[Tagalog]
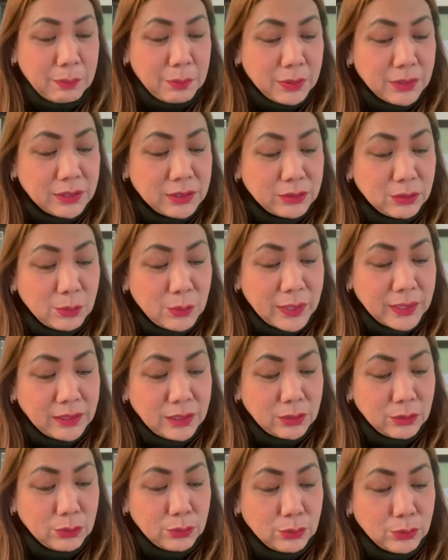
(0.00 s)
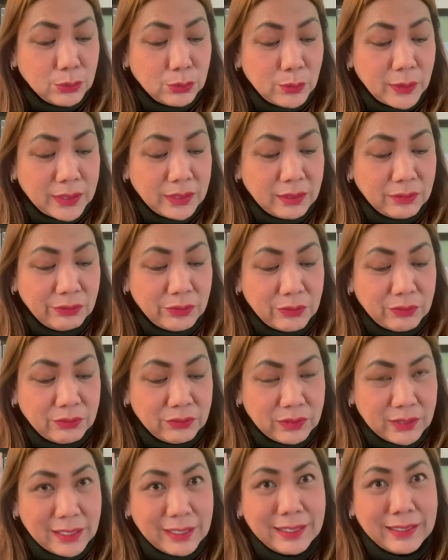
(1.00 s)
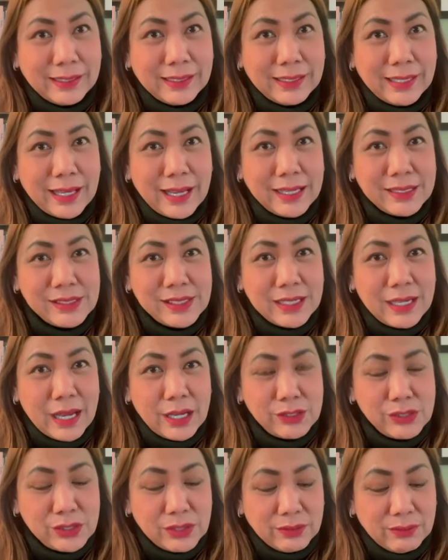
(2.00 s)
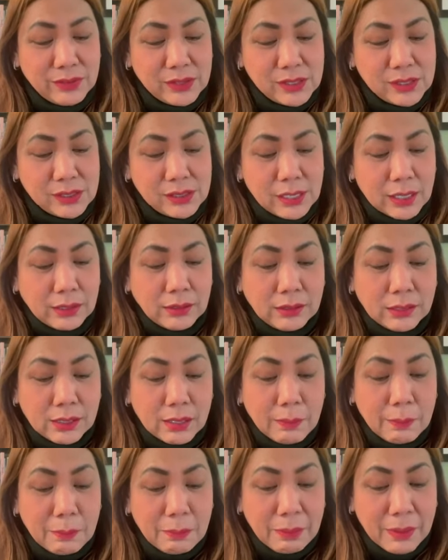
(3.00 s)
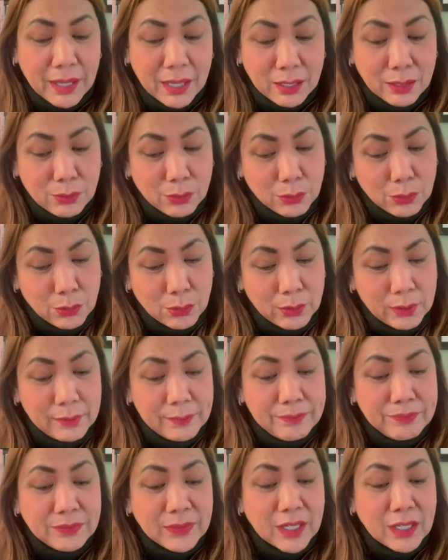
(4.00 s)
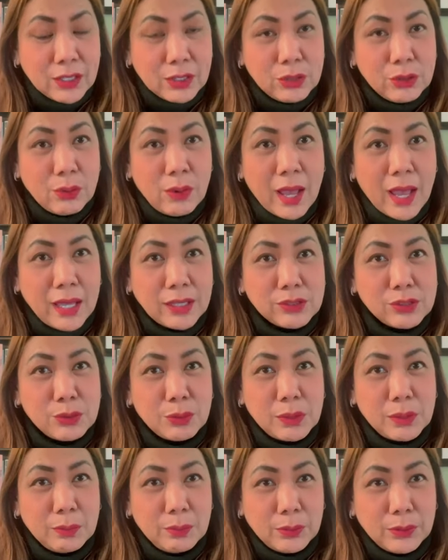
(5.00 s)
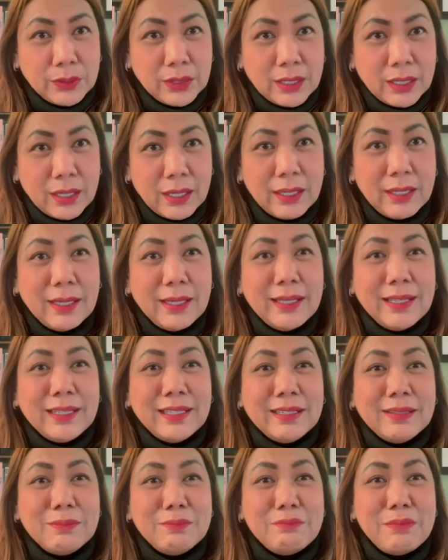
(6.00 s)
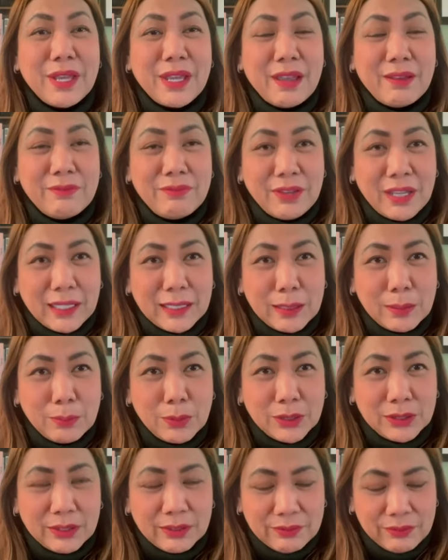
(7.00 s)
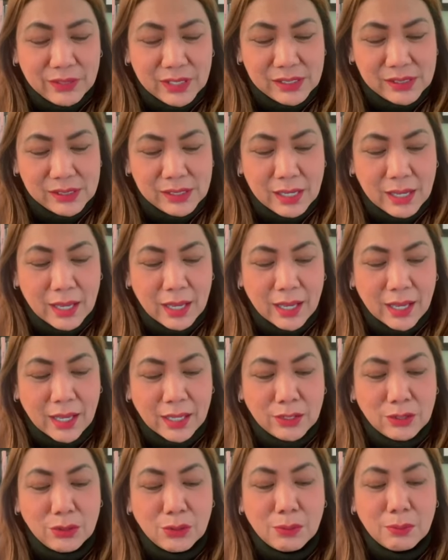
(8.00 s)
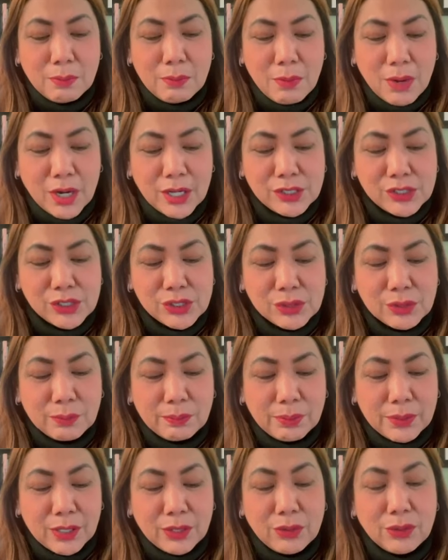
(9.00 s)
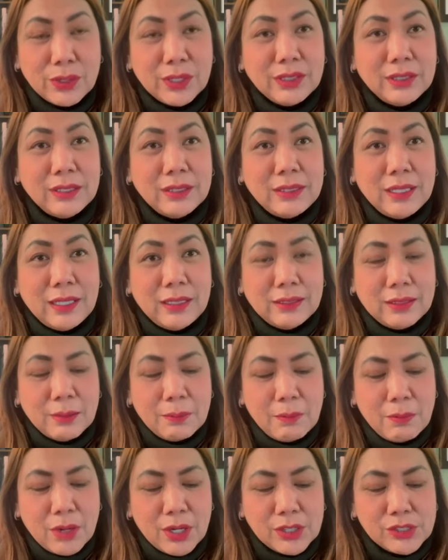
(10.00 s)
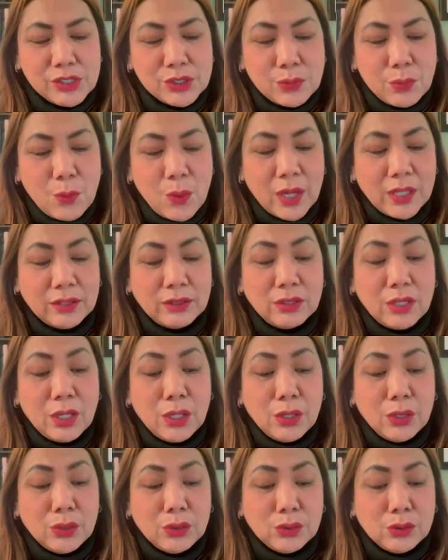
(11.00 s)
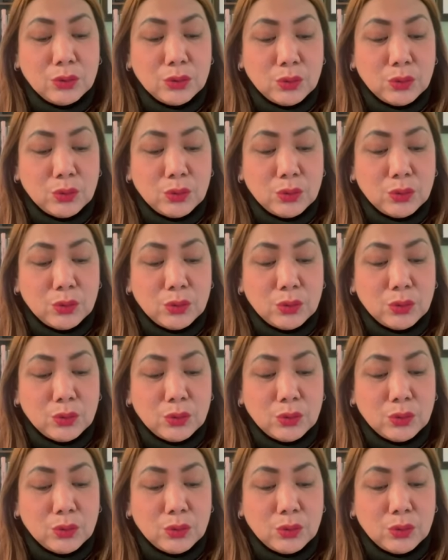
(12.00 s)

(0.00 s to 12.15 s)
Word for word: April 22, 2015 ang sa National Visa Center, pero yung actual po na may available na visa ay yung March priority date ng March 1,